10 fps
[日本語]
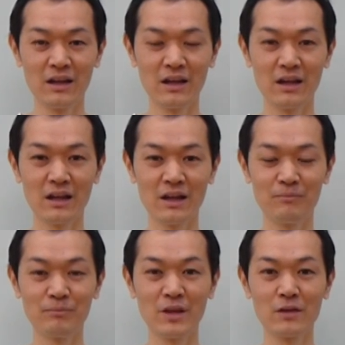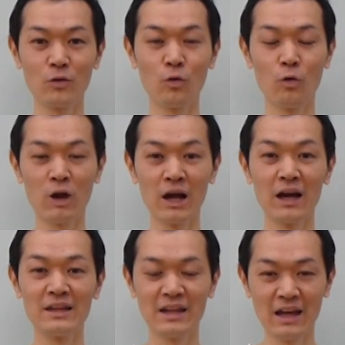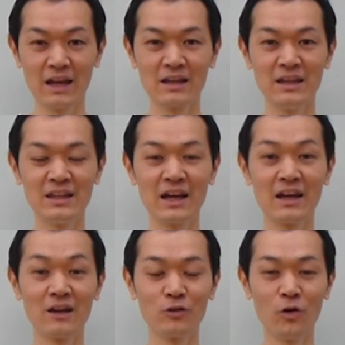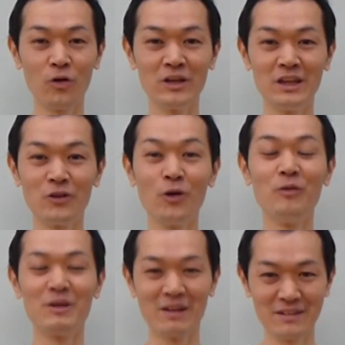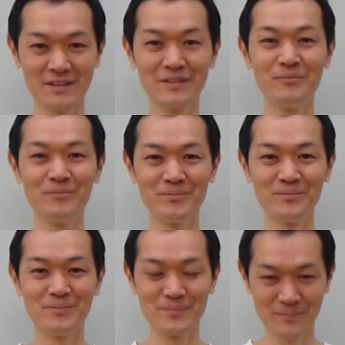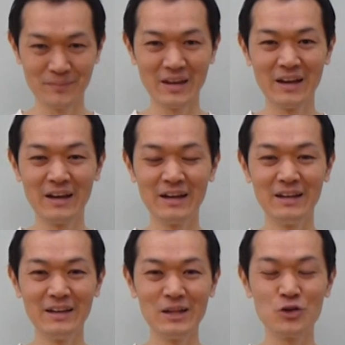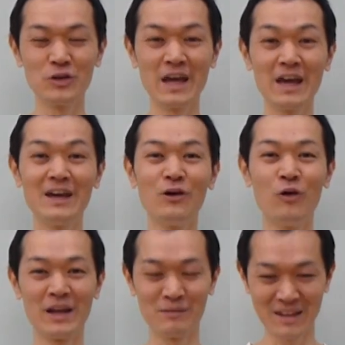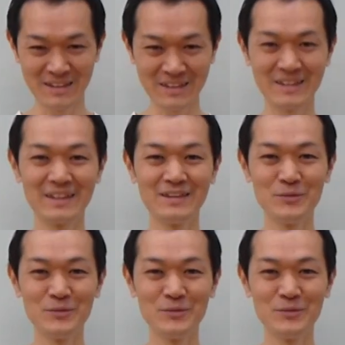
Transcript: えそこを考えてね聞いてあげるといいと思います以上で終わります